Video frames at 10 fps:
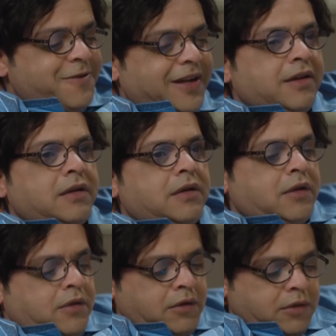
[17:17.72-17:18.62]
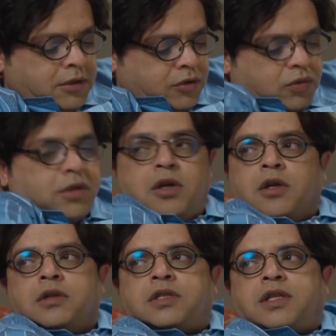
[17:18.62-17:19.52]
ايوه يا نهار اسود
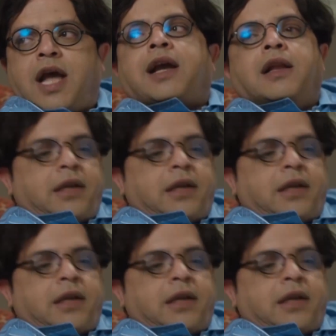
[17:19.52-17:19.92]
نسيت اكل